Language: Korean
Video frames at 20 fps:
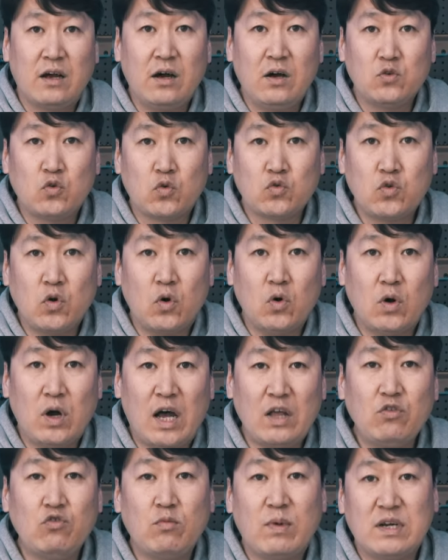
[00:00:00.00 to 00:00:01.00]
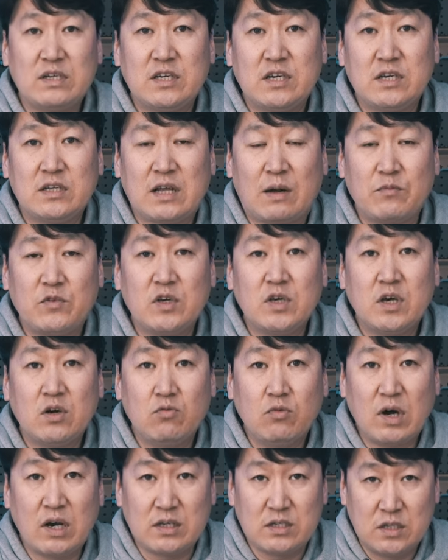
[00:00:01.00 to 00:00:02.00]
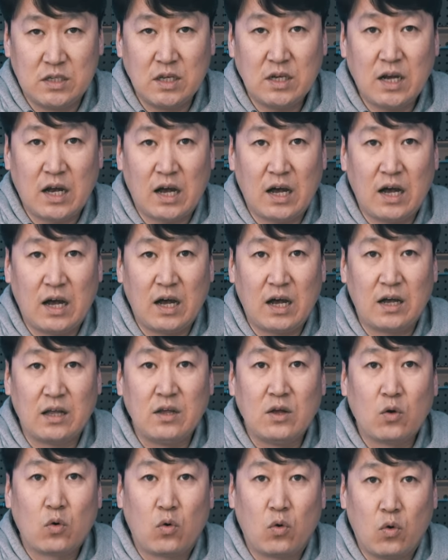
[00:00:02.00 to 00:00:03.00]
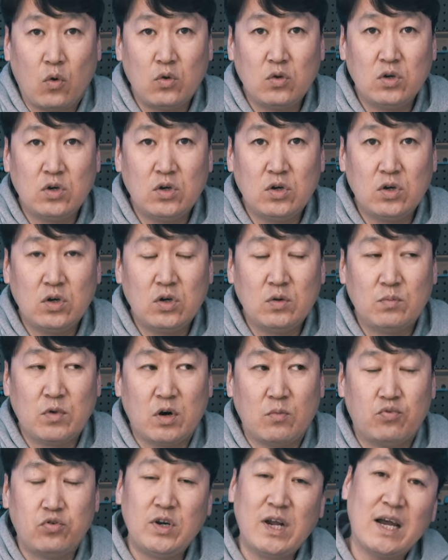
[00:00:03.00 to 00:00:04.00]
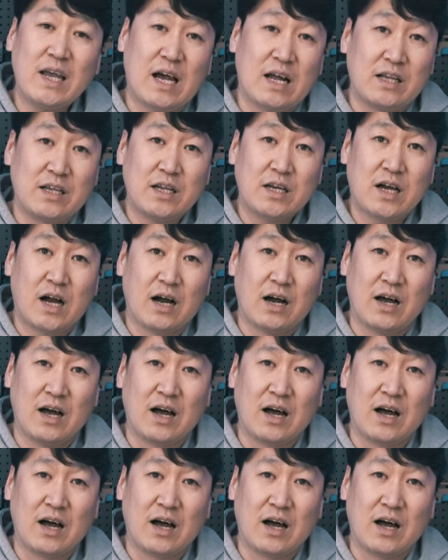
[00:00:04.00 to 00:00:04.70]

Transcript: 어, 종종 한두 발씩 남는 경우가 있으니까 그거는 뭐 불량이 아니니까